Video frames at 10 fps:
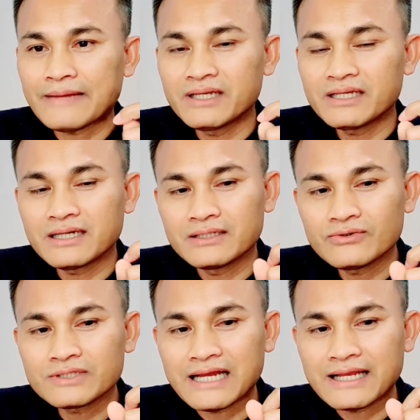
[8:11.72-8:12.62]
ทำให้เกิด
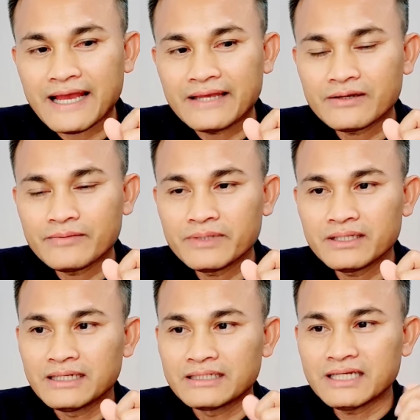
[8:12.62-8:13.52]
ทุกข์ทางกายก็มี
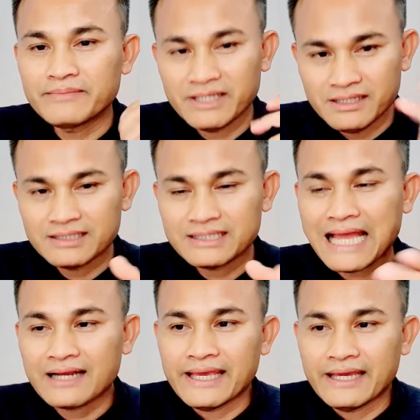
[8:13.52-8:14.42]
อย่างเช่นไปยืน
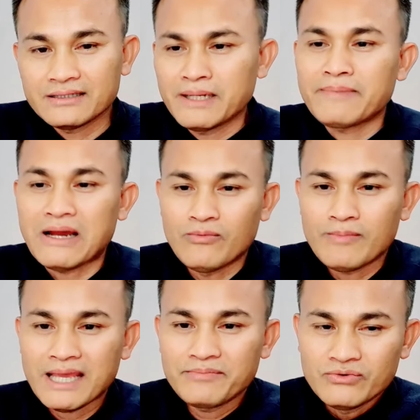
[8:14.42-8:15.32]
ตากแดดมันเผาไห
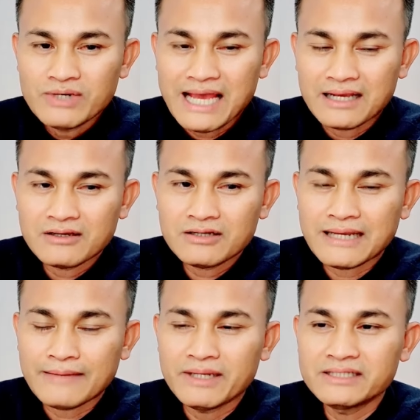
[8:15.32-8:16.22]
ม้ผิวหนัง ก็
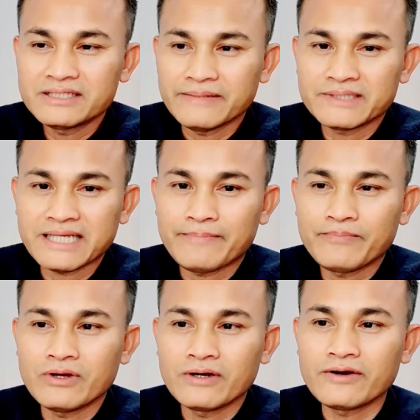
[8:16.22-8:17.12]
ทำให้เจ็บแสบ
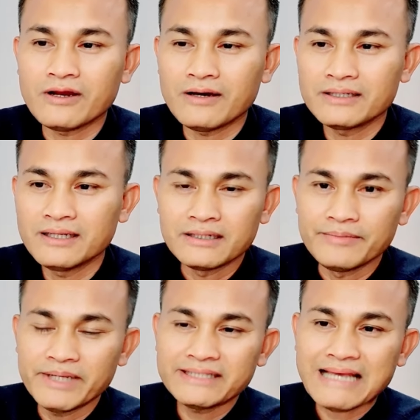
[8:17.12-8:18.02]
ปวดร้อน หรือ
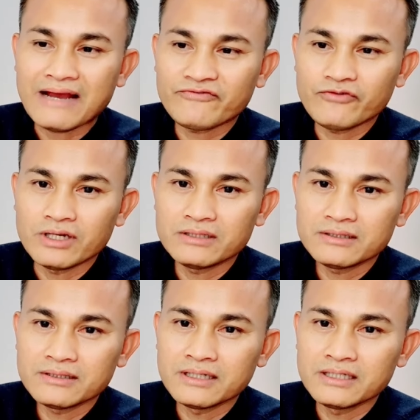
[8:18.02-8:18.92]
ไปตากฝน
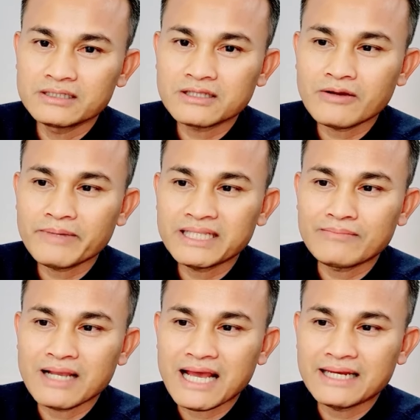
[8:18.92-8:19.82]
หรือต้องไป
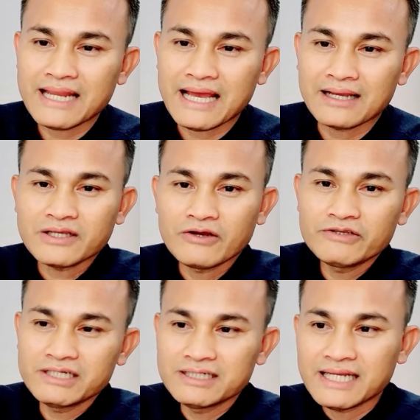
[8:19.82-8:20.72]
ทำงานหนักต้อง
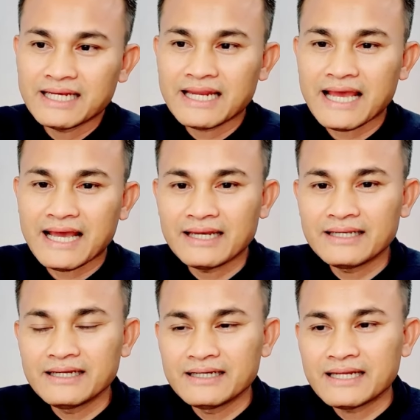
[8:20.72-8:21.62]
ยืนนา
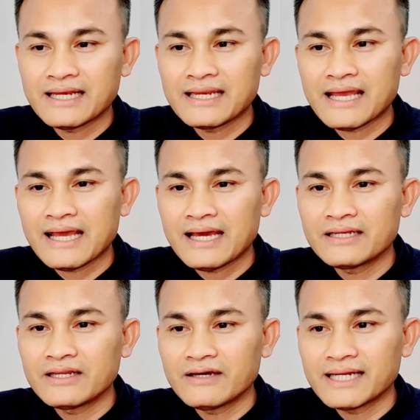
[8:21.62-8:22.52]
นๆ เดินนา
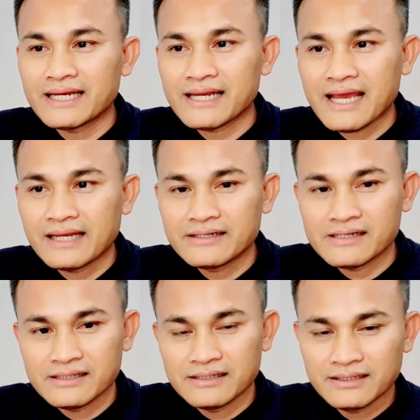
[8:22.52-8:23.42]
นๆ นอนนานๆ ห
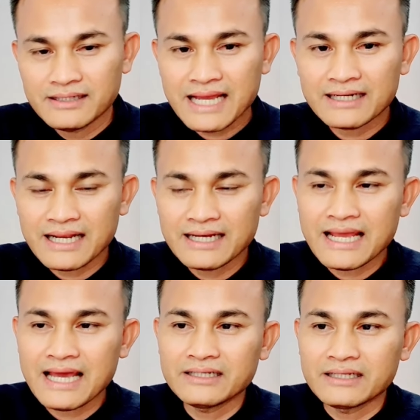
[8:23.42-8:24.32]
รือนั่ง
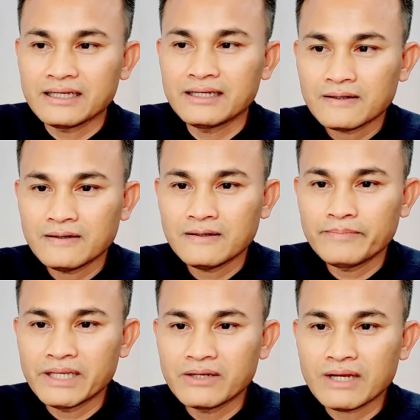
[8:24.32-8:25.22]
นานๆ อย่างเงี้ย ก็
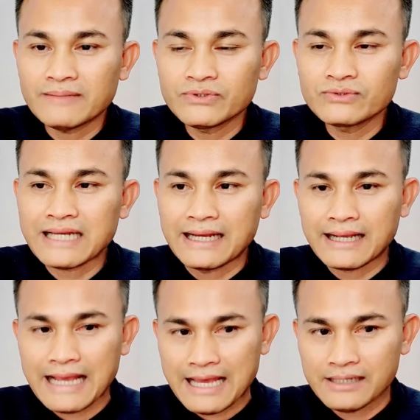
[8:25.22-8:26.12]
เป็นความทุกข์ทาง
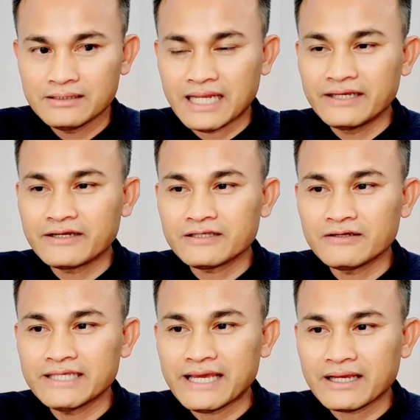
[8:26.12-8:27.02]
กาย อันนี้ก็ต้อ
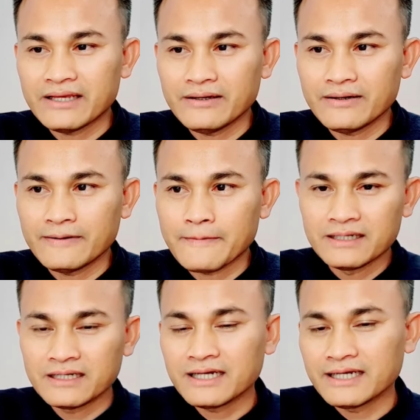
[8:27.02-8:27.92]
งแยกให้ออก ห
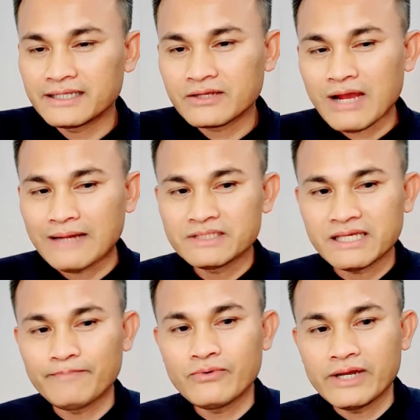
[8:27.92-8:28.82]
รือเกิดความ
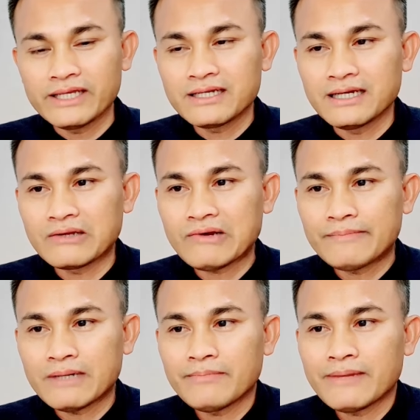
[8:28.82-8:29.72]
เจ็บป่วยเกิดควา
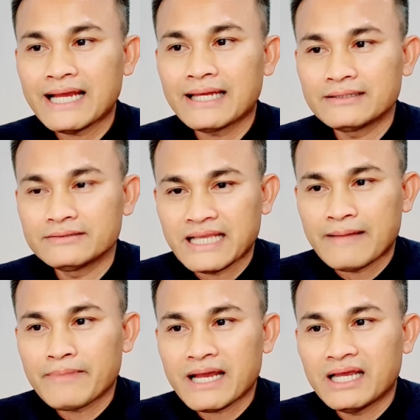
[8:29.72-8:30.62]
มอาพาธ
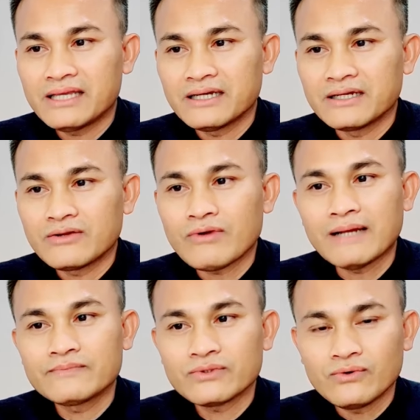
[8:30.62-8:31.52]
นำพาให้เกิดควา
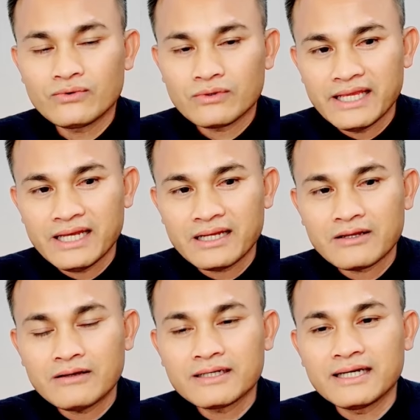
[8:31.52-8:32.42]
มทุกข์ อันเนี้ย
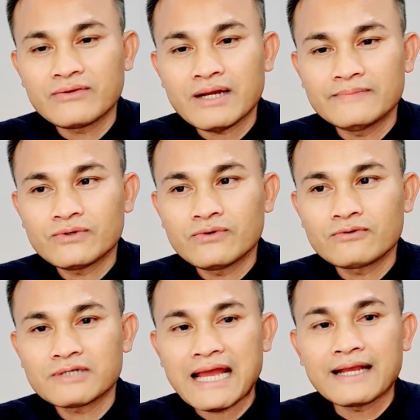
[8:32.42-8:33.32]
ก็เกิดความทุกข์
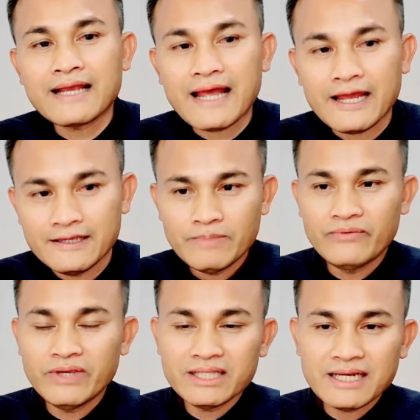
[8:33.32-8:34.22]
ทางกาย เป็น
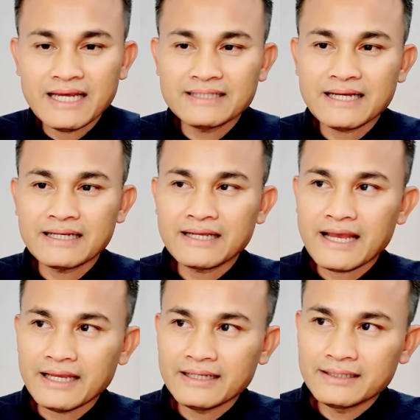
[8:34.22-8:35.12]
เวทนาทาง
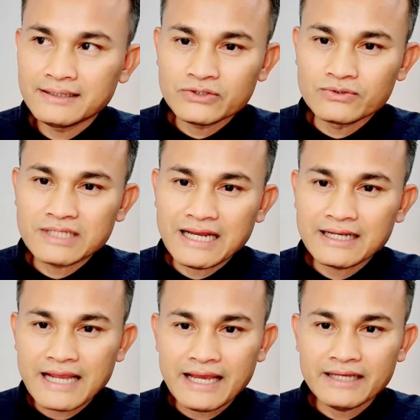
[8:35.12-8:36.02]
กายสุขทาง
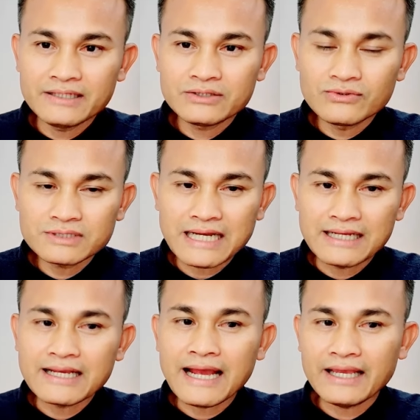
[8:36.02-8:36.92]
กาย ทุกข์ทาง
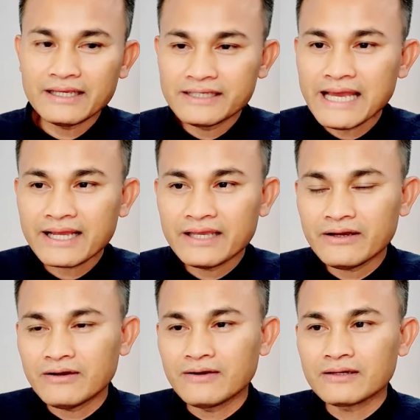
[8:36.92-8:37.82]
กาย แยกให้
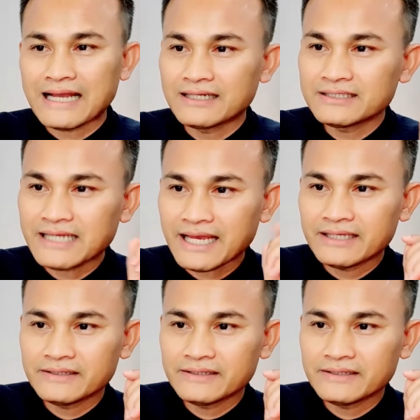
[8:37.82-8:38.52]
ออกทางใจใจ